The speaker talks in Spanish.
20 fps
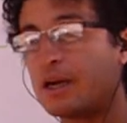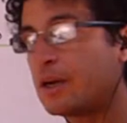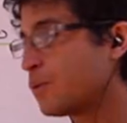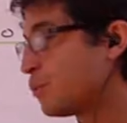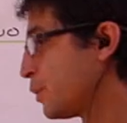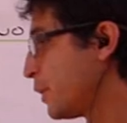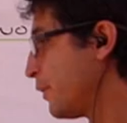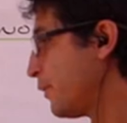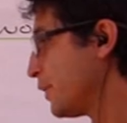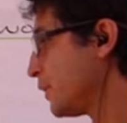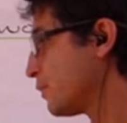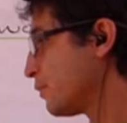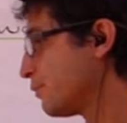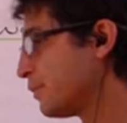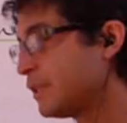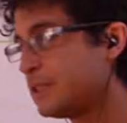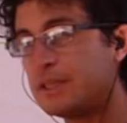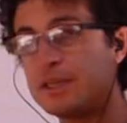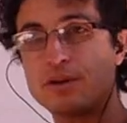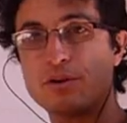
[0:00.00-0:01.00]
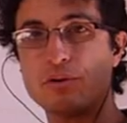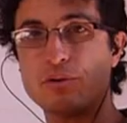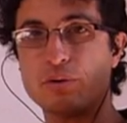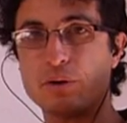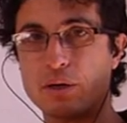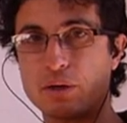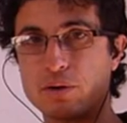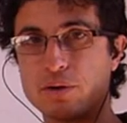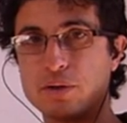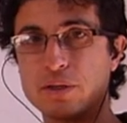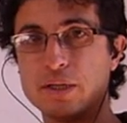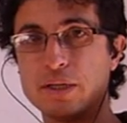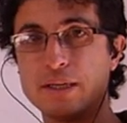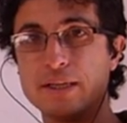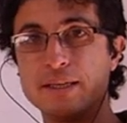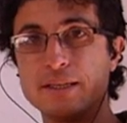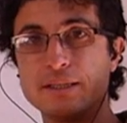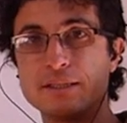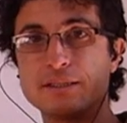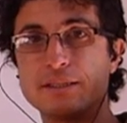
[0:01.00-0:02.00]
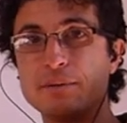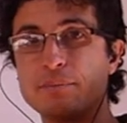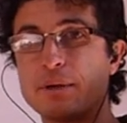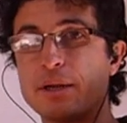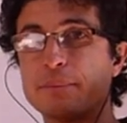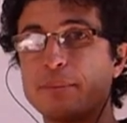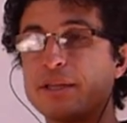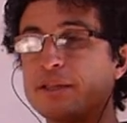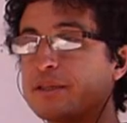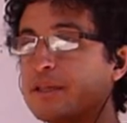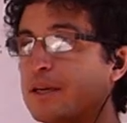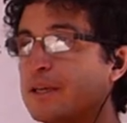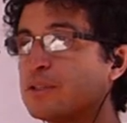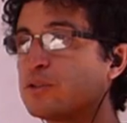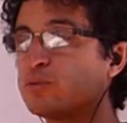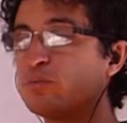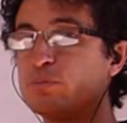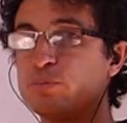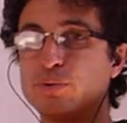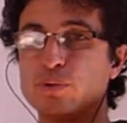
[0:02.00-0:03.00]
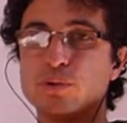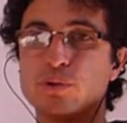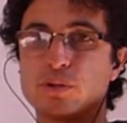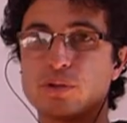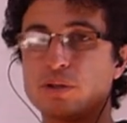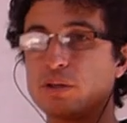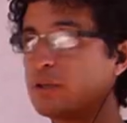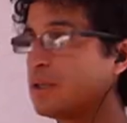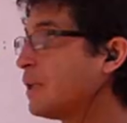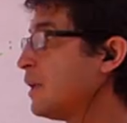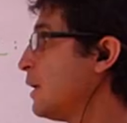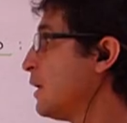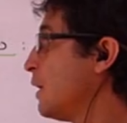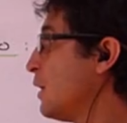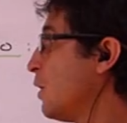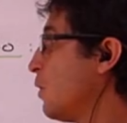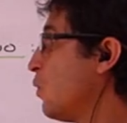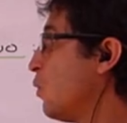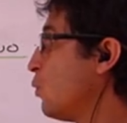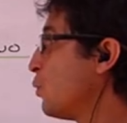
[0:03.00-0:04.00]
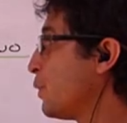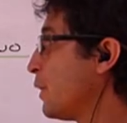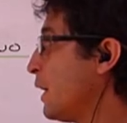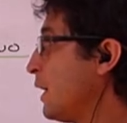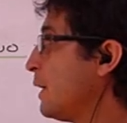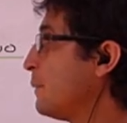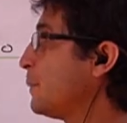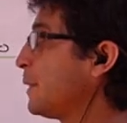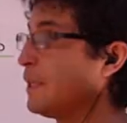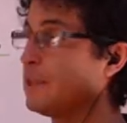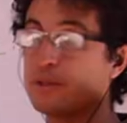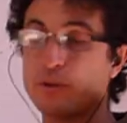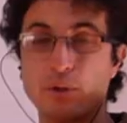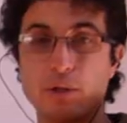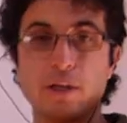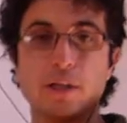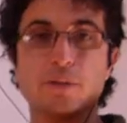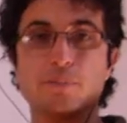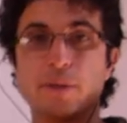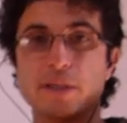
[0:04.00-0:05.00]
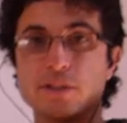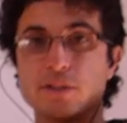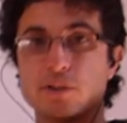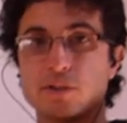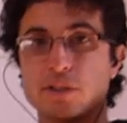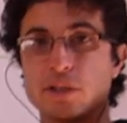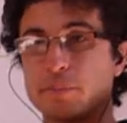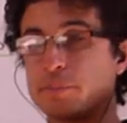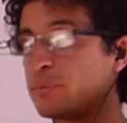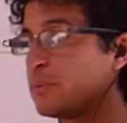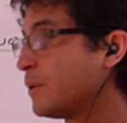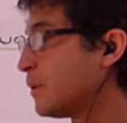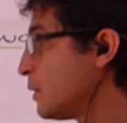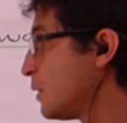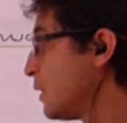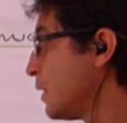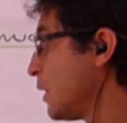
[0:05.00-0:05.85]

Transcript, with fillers: algún evento físico o algo, simplemente es un punto o un elemento del espacio-tiempo.